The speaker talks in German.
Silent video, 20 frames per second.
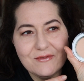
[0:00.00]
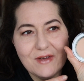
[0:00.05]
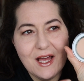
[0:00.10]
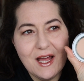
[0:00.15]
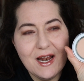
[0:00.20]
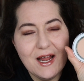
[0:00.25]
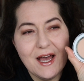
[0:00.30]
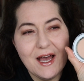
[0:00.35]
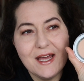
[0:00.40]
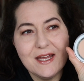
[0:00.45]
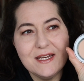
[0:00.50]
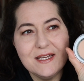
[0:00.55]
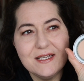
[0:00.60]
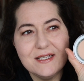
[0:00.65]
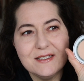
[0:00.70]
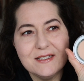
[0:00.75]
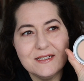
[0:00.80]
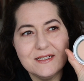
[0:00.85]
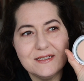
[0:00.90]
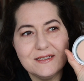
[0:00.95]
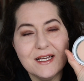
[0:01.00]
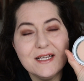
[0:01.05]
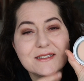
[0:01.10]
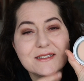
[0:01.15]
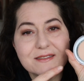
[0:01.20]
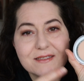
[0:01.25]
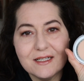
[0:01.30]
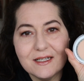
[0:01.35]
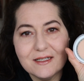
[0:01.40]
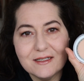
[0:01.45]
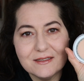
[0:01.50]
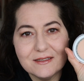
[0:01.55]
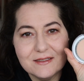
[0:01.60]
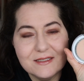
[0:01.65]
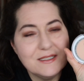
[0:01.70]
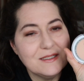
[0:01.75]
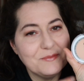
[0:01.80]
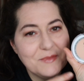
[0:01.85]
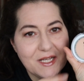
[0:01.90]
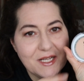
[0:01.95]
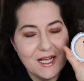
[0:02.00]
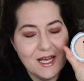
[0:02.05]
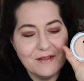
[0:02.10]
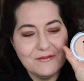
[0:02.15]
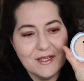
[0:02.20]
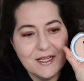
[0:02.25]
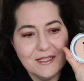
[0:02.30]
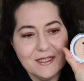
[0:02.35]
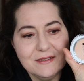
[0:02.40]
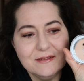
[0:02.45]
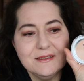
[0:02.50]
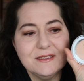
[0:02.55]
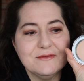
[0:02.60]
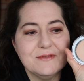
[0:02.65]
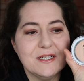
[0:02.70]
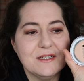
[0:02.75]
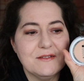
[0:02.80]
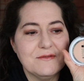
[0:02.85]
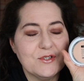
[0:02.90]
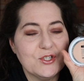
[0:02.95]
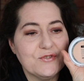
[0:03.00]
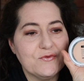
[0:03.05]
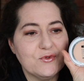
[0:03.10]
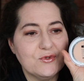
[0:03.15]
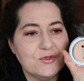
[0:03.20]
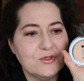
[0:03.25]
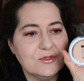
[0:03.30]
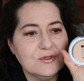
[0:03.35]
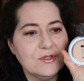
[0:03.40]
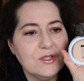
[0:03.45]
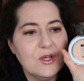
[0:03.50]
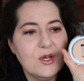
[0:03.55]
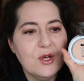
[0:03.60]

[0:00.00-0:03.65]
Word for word: weil einige Tester nicht mehr da waren. Die waren verschwunden.